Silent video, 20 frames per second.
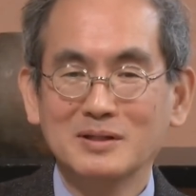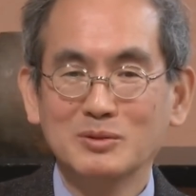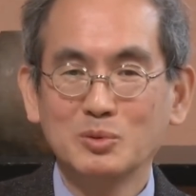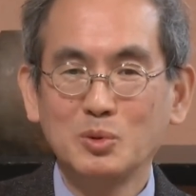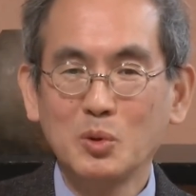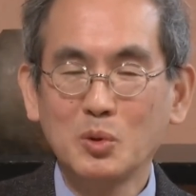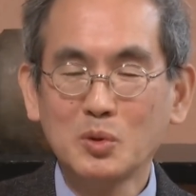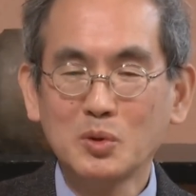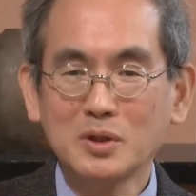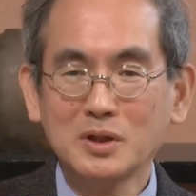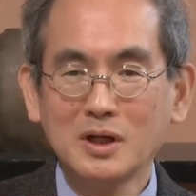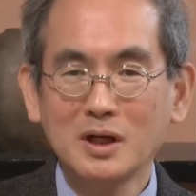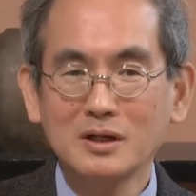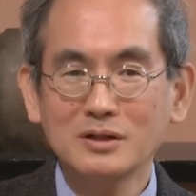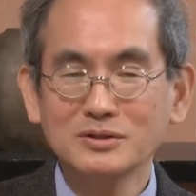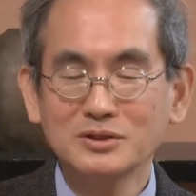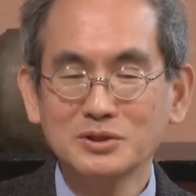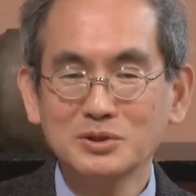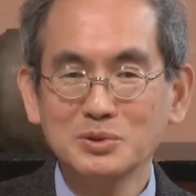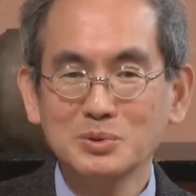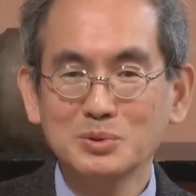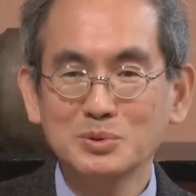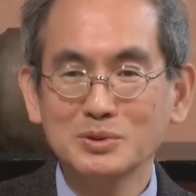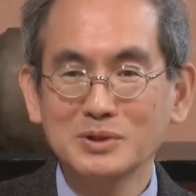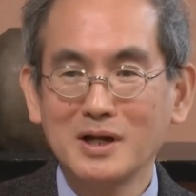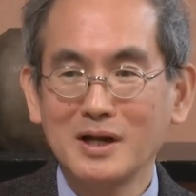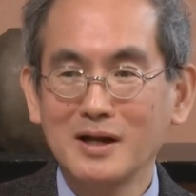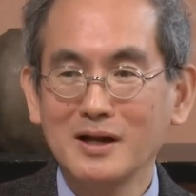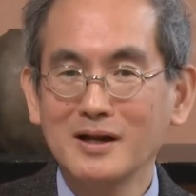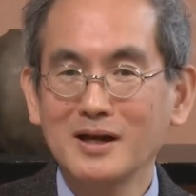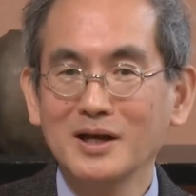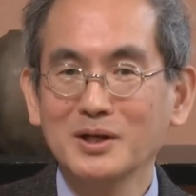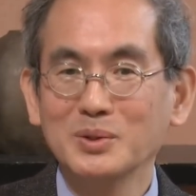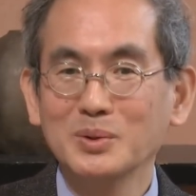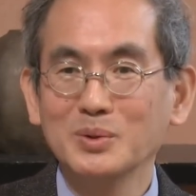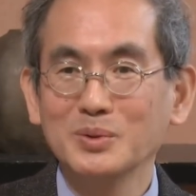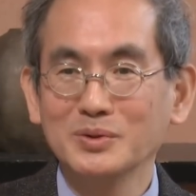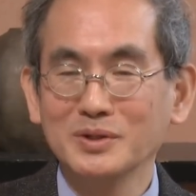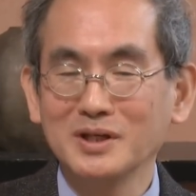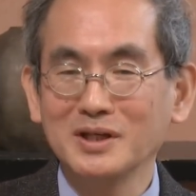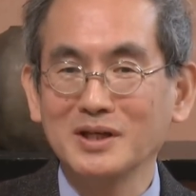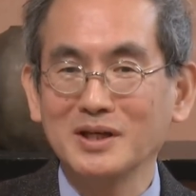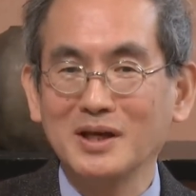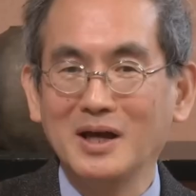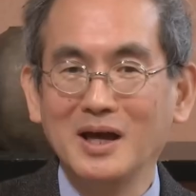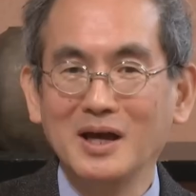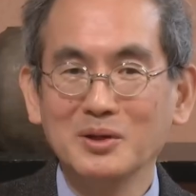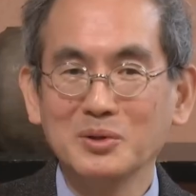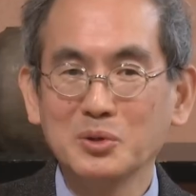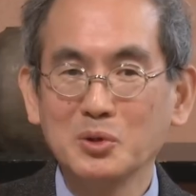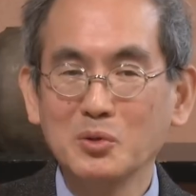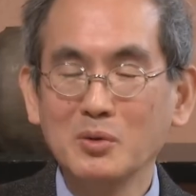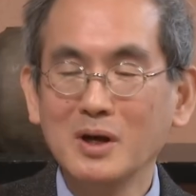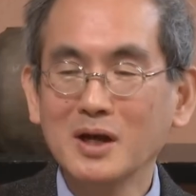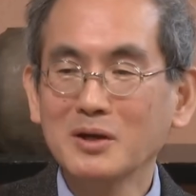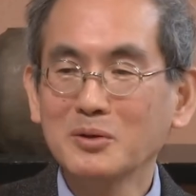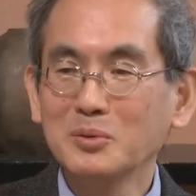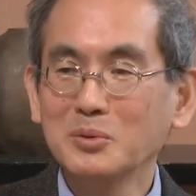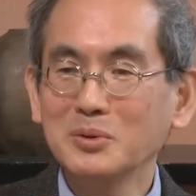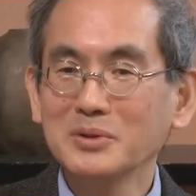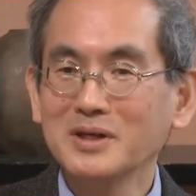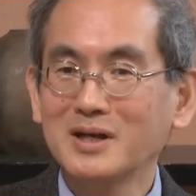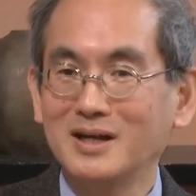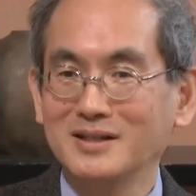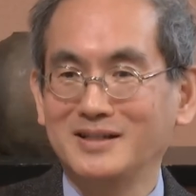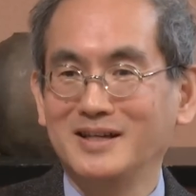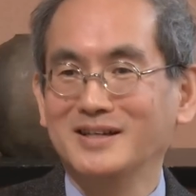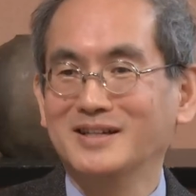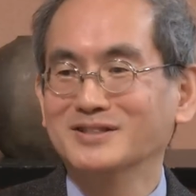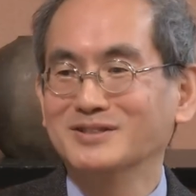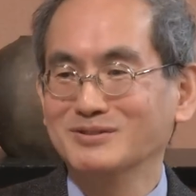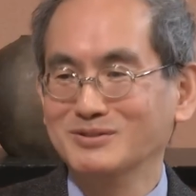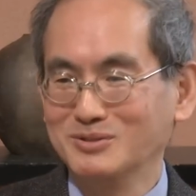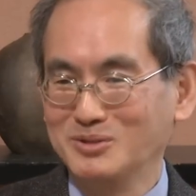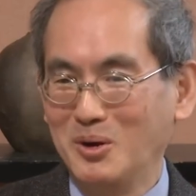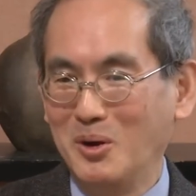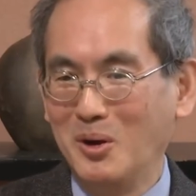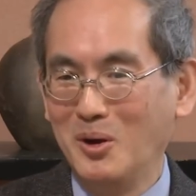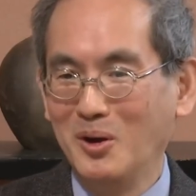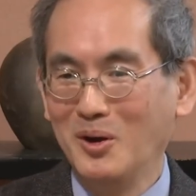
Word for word: どっかが強くならないように、あの弱い方に肩入れすると。